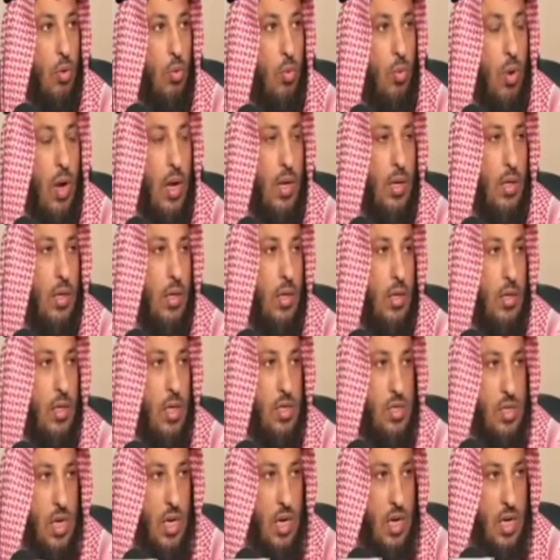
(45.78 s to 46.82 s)
وأن
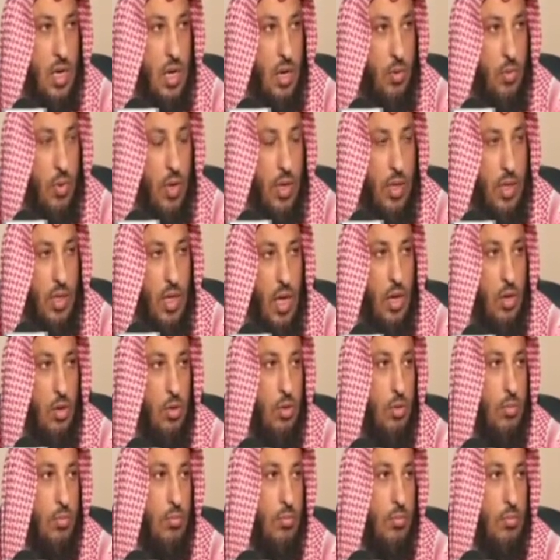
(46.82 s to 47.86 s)
يجعلنا
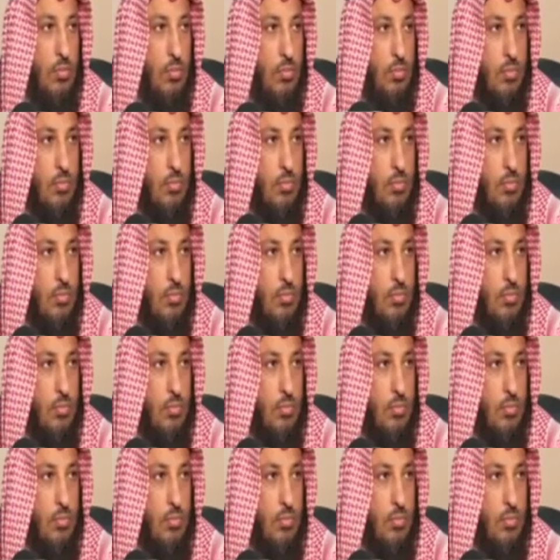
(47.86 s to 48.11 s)
وإياكم